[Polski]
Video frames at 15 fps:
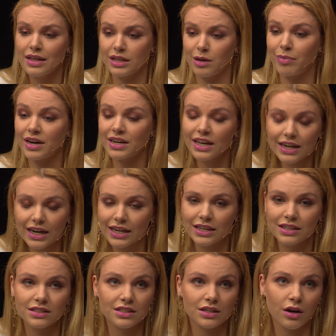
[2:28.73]
ta bariera
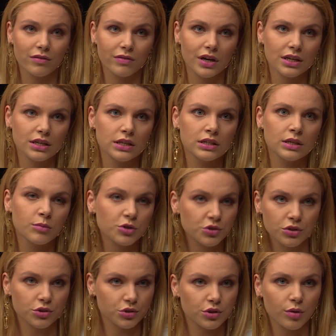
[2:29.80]
językowa i
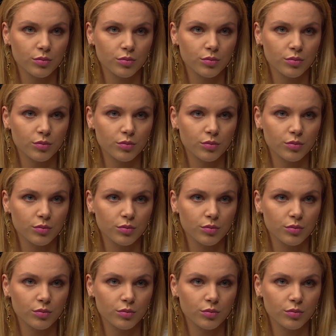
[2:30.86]
niemożność